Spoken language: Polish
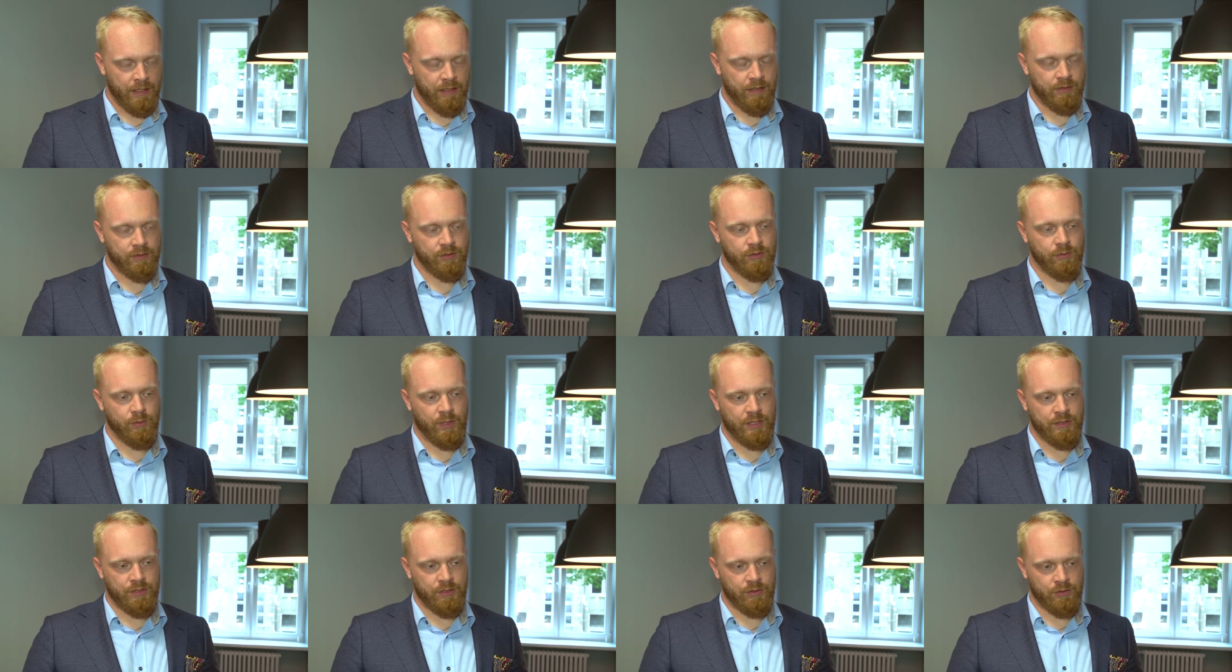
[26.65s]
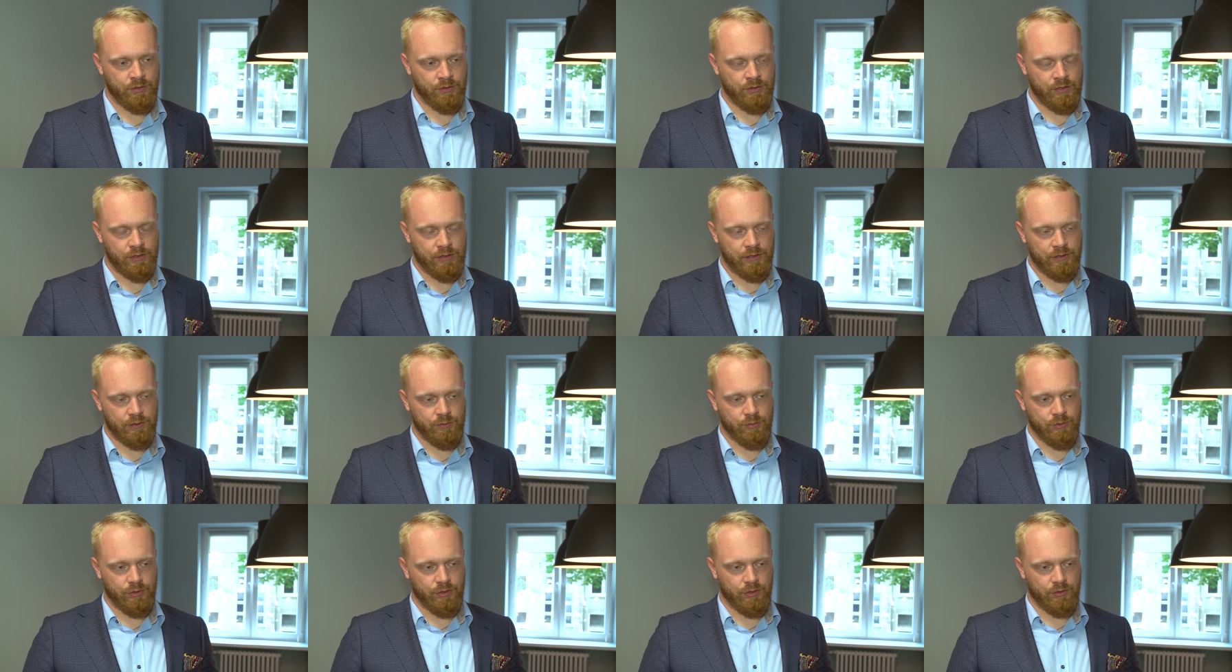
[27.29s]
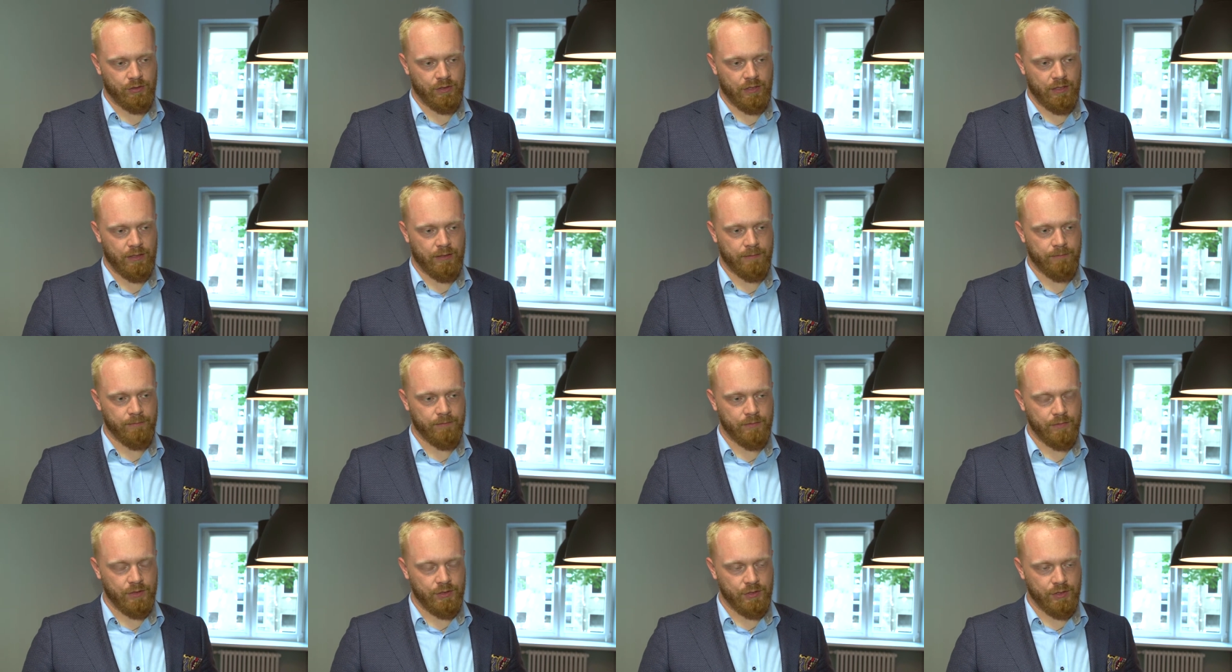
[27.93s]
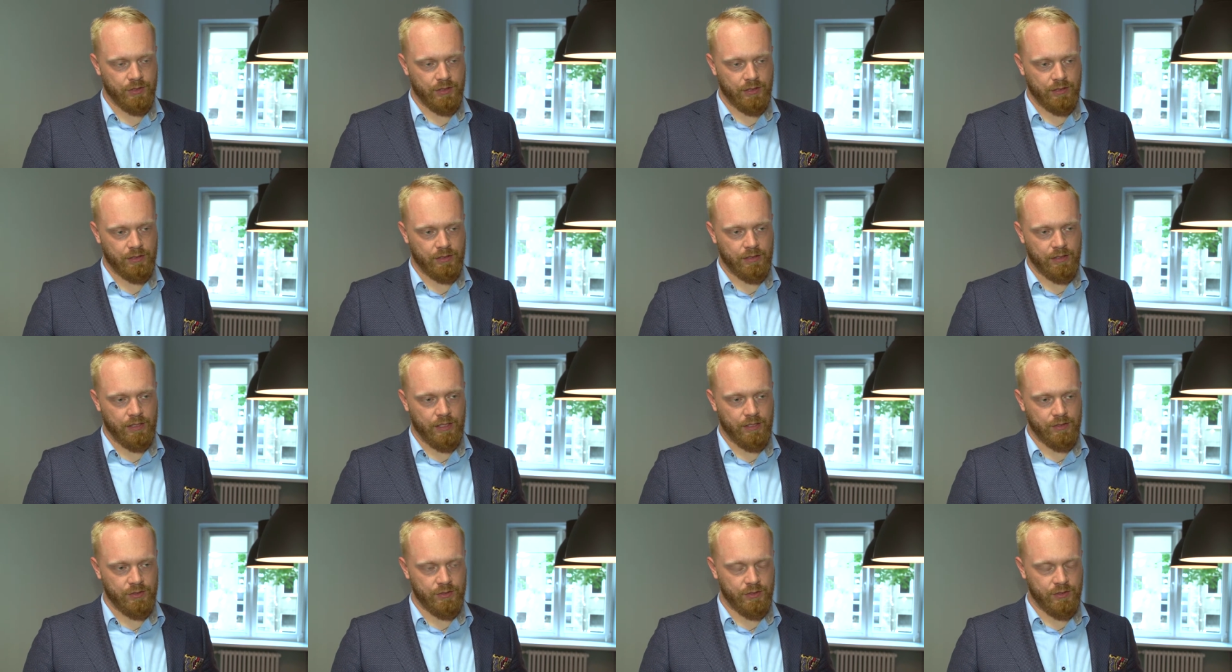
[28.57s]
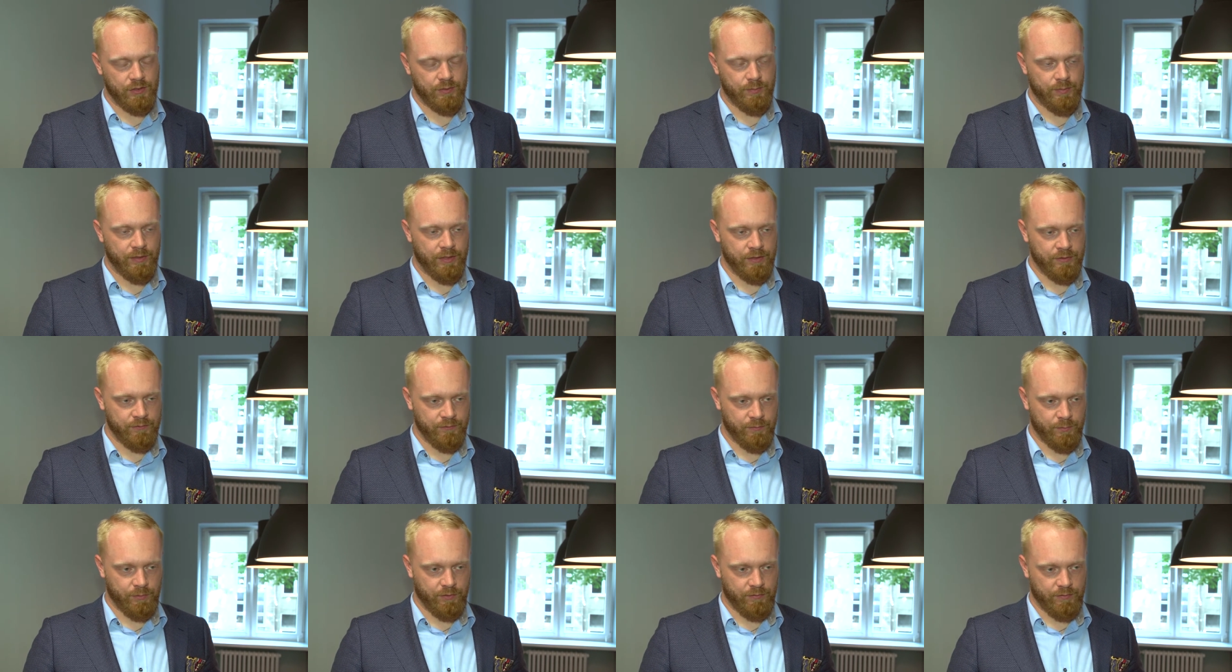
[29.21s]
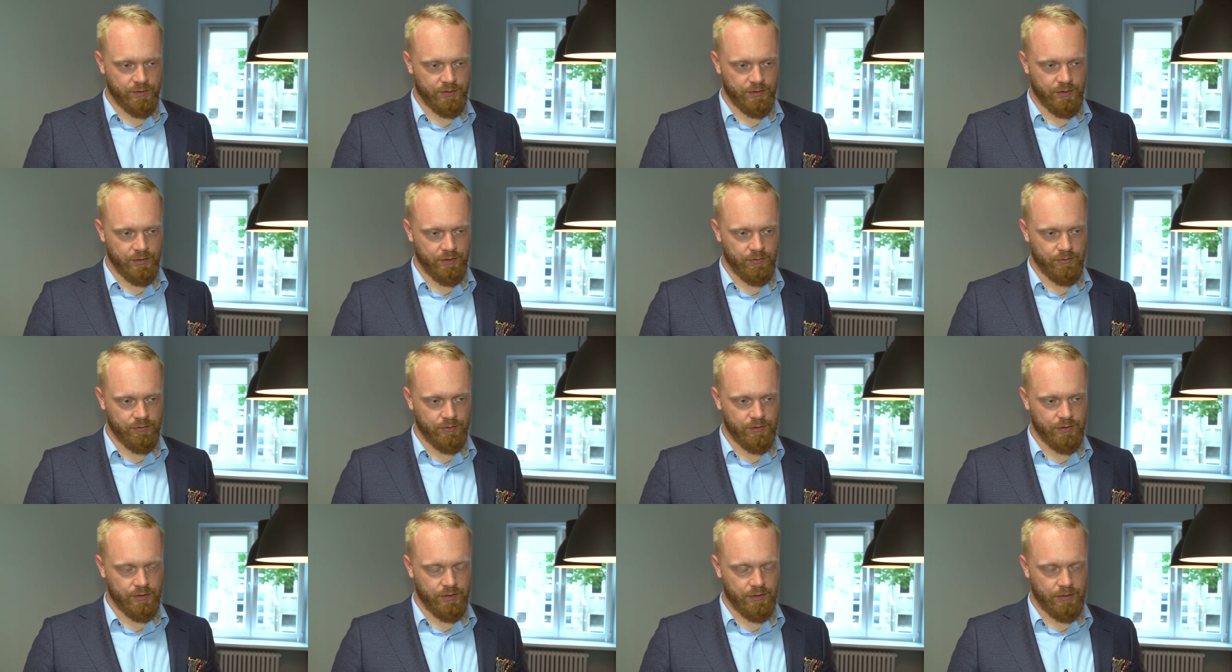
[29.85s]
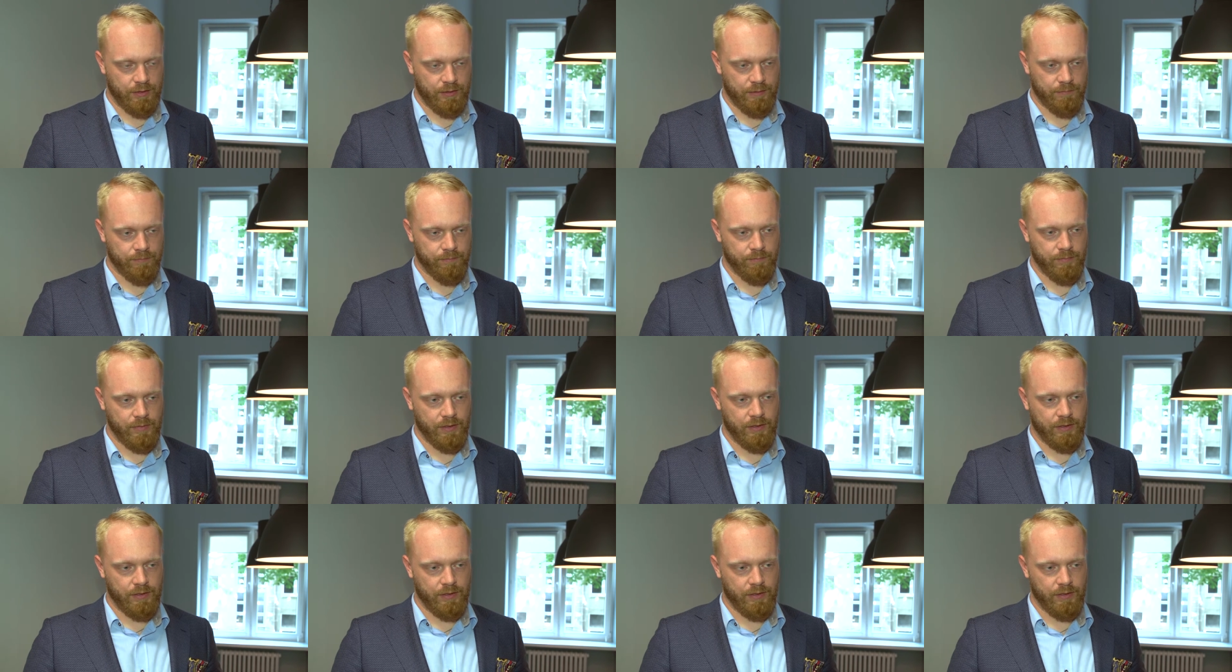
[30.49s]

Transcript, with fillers: Sytuacja jest o tyle złożona, że każde z państw wprowadzające